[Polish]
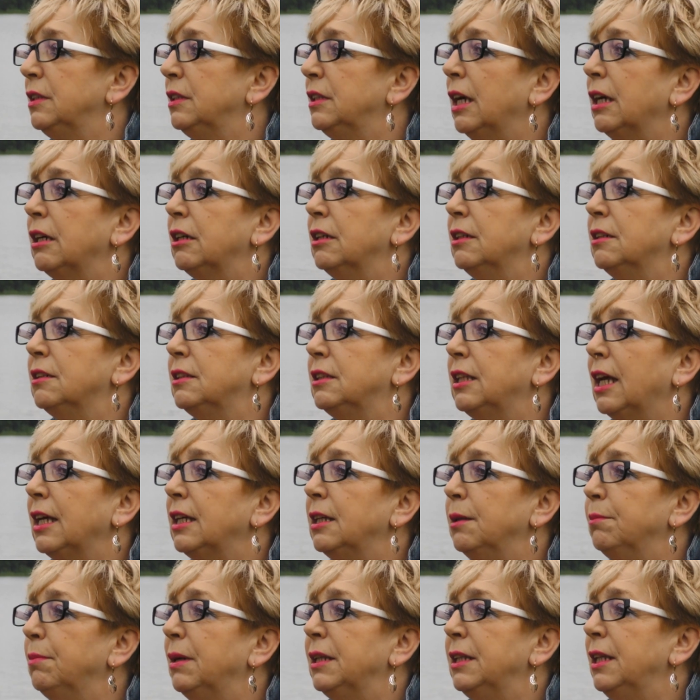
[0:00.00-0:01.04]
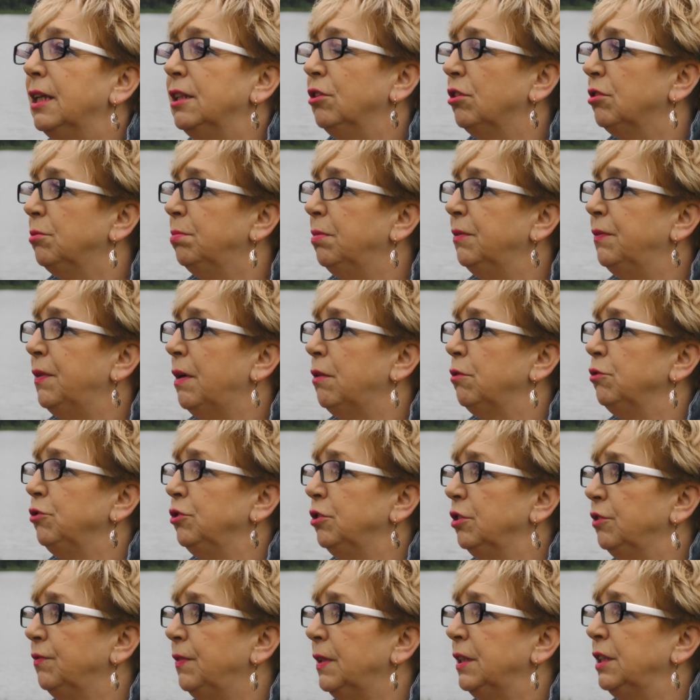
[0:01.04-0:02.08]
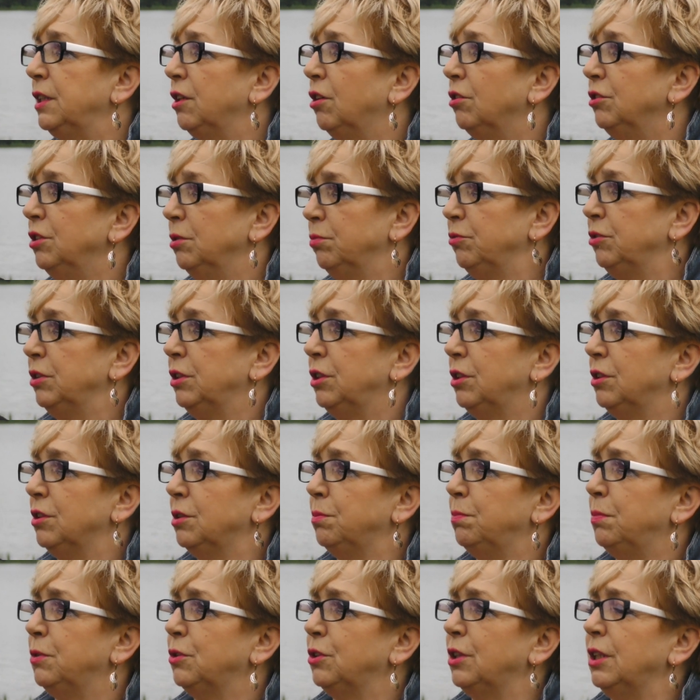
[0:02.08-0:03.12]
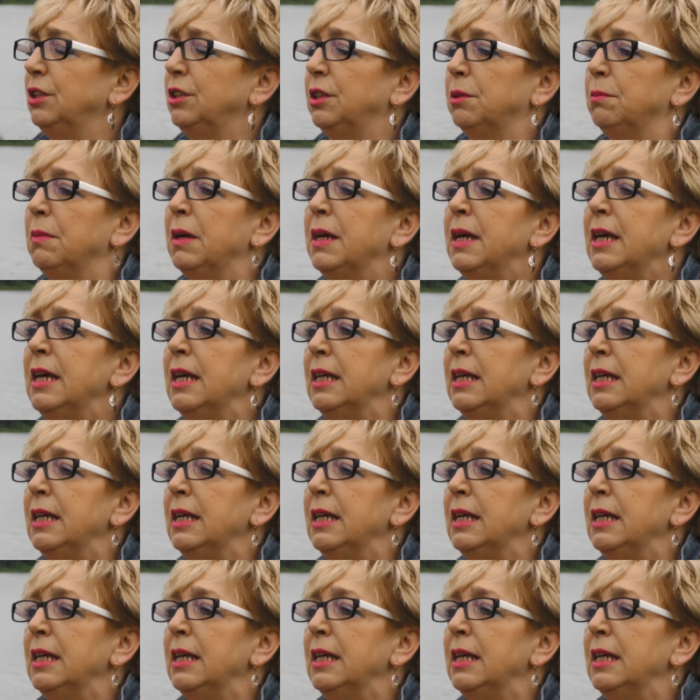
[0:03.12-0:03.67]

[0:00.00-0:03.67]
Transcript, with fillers: Tak, y, takie badanie odbywało się dwa tygodnie przed rozpoczęciem